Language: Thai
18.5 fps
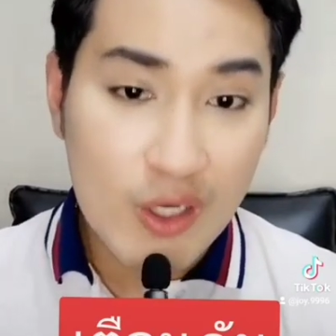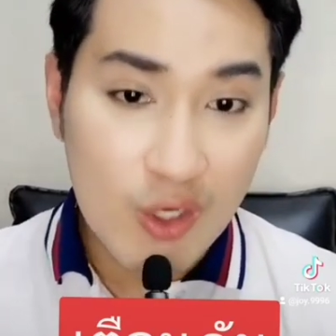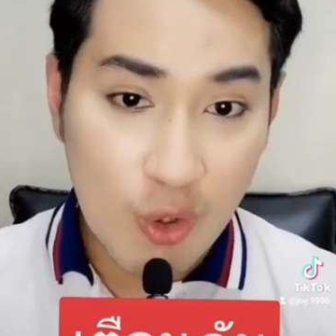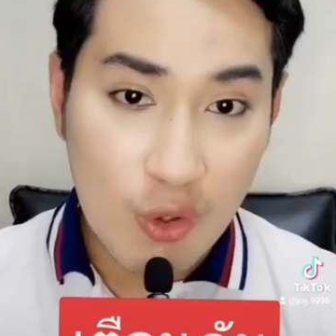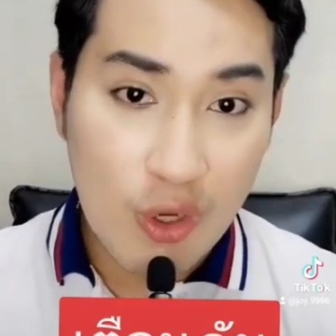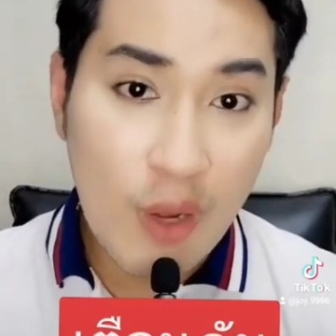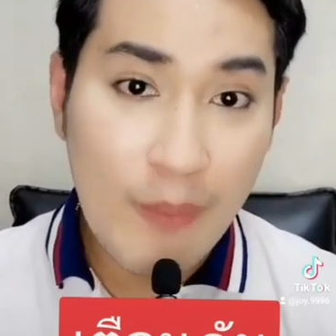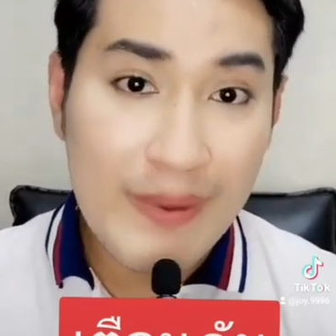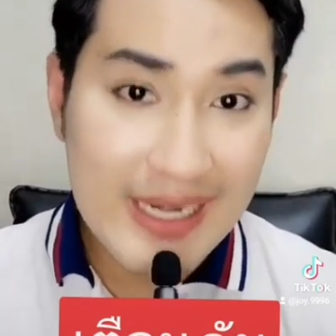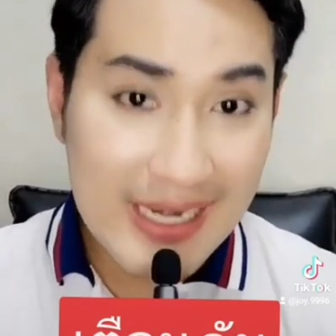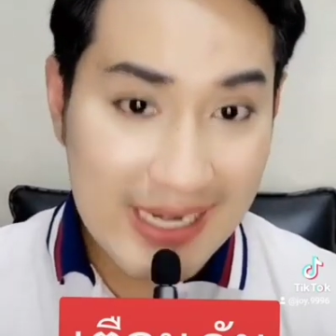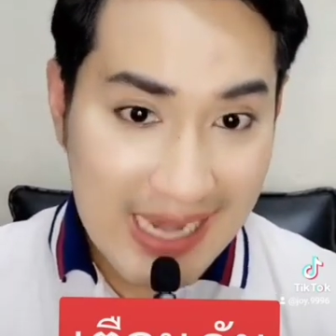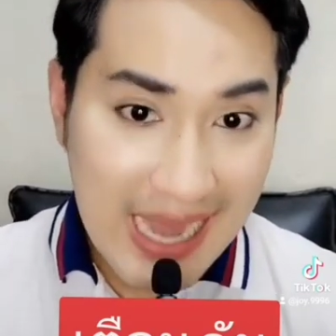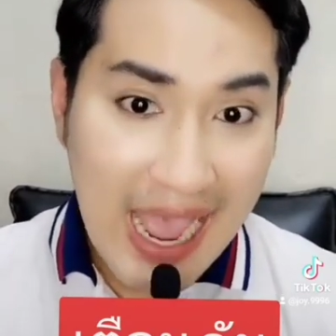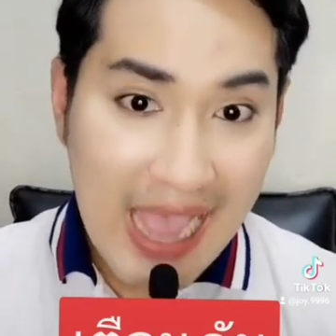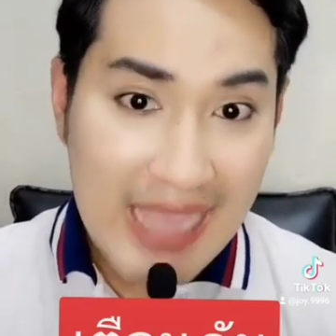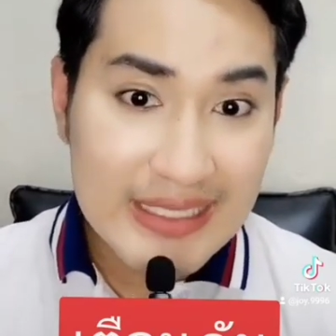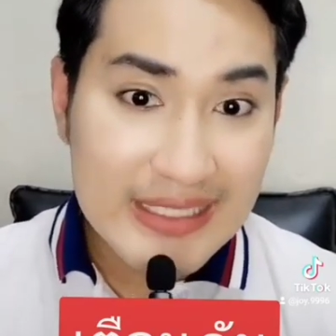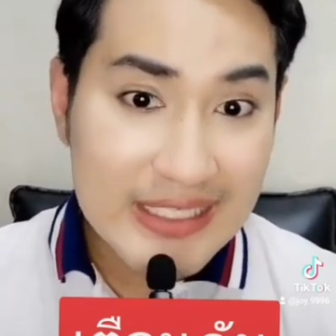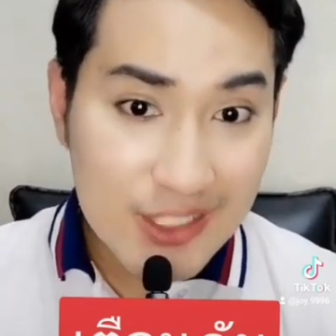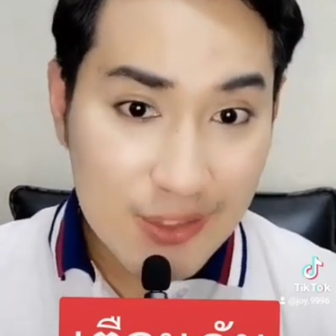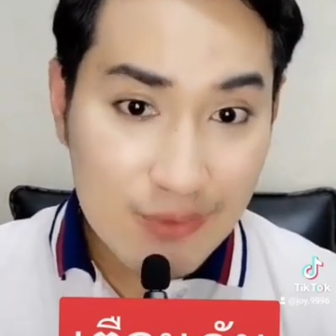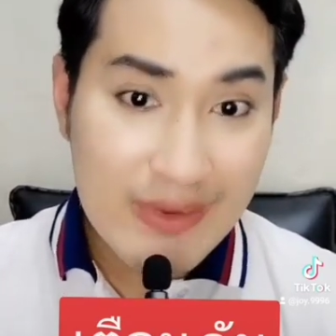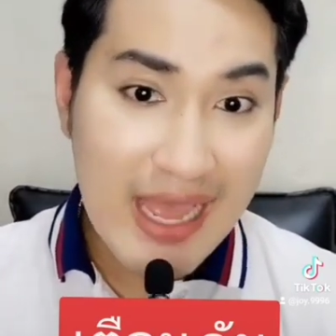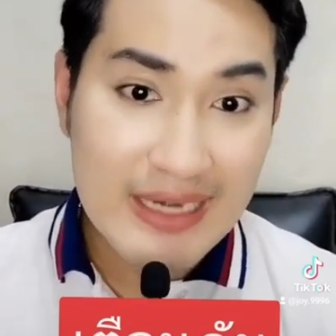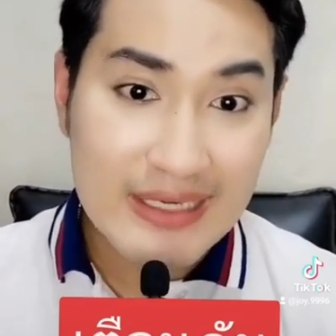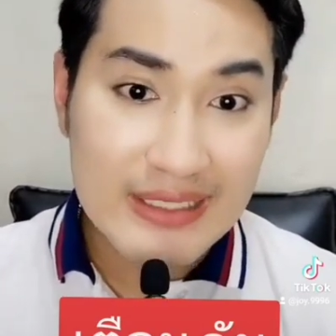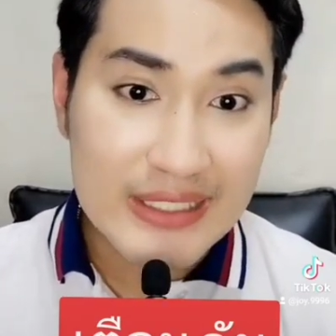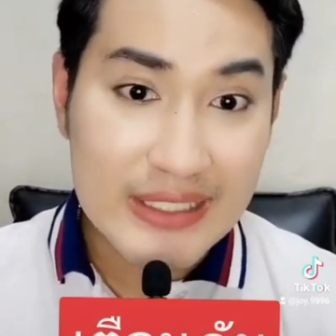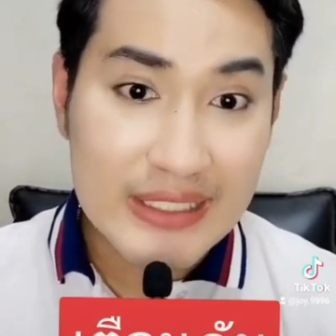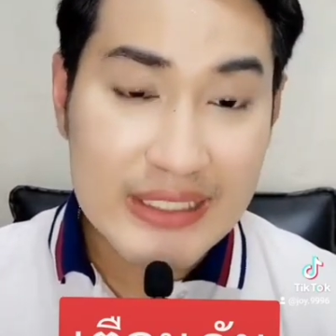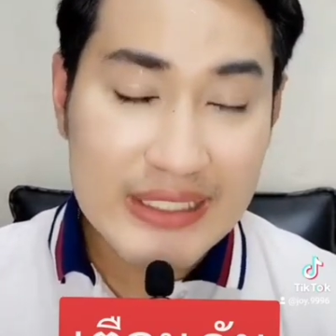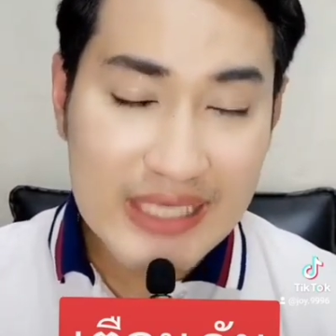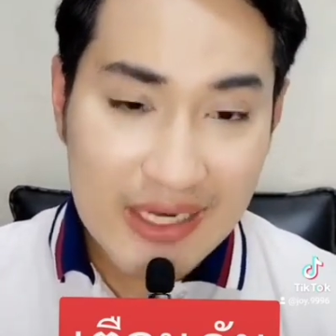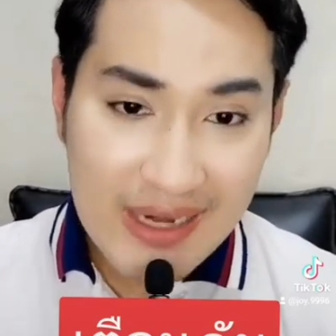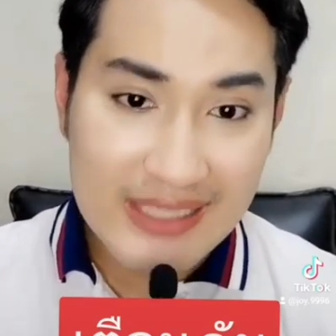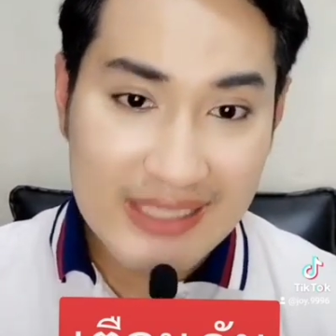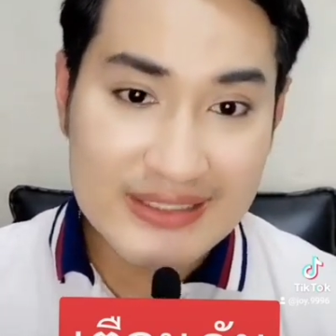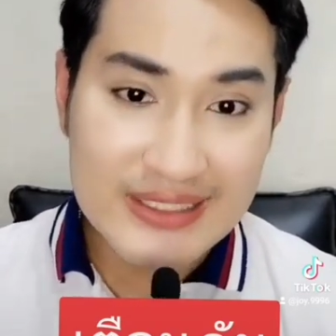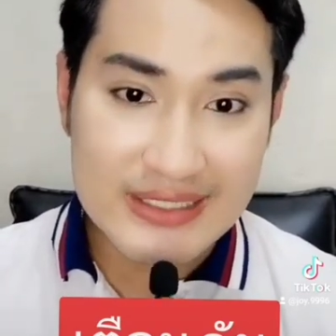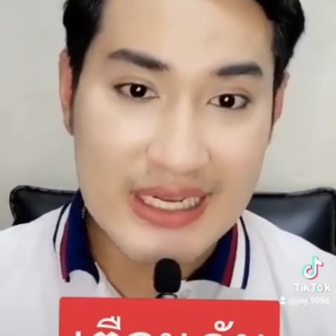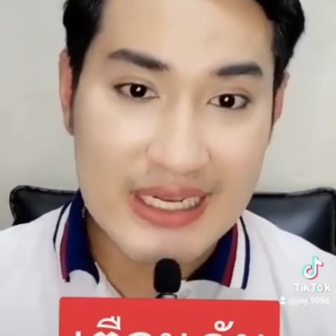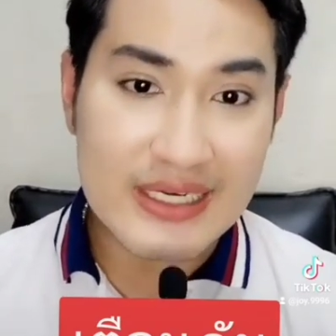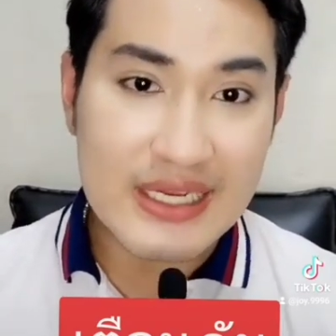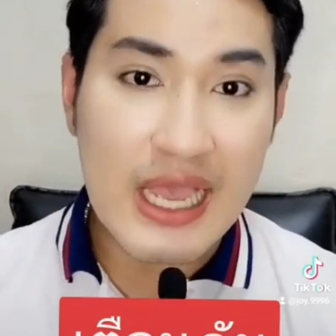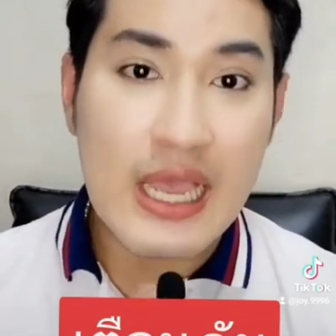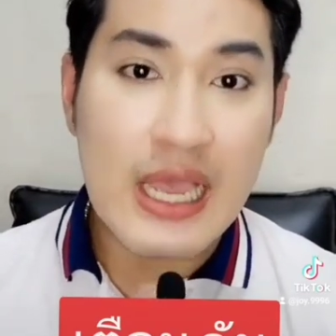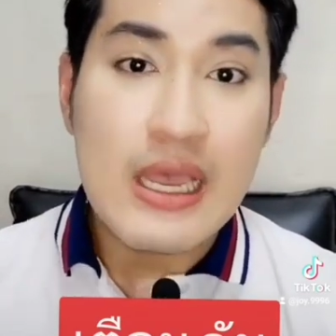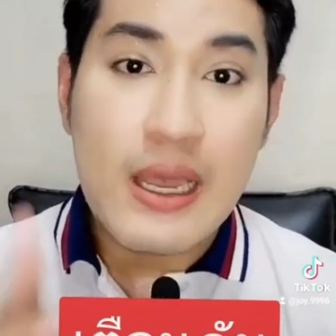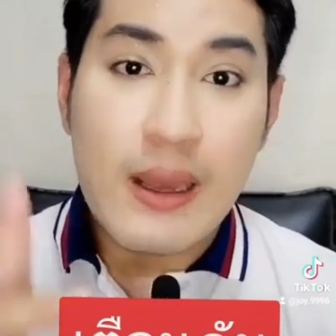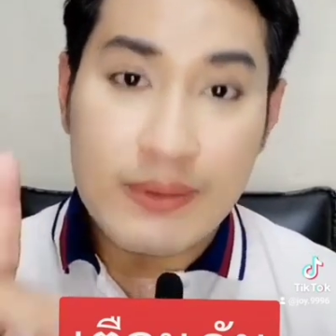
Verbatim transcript: ลงเข้าไปในไลน์ EQ Land นี้ แล้วหลังจากนั้นเนี่ย